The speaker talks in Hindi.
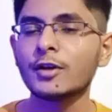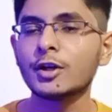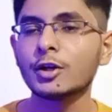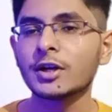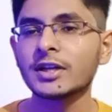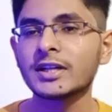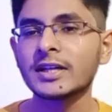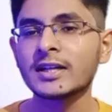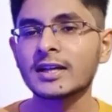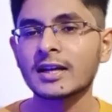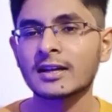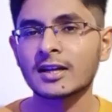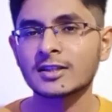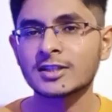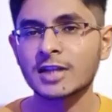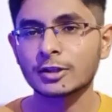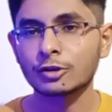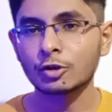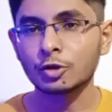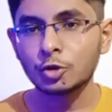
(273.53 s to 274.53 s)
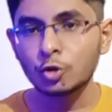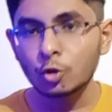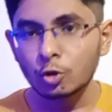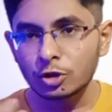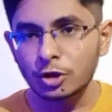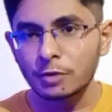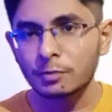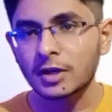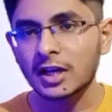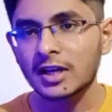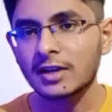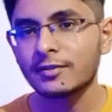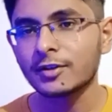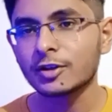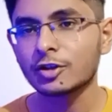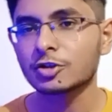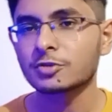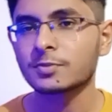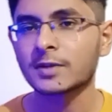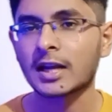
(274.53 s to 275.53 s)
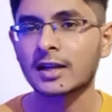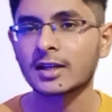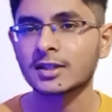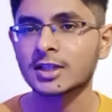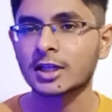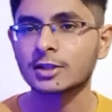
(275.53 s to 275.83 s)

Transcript: वीडियो एडिटिंग करना चाहते हो यूट्यूब के लिए वीडियोज बनाना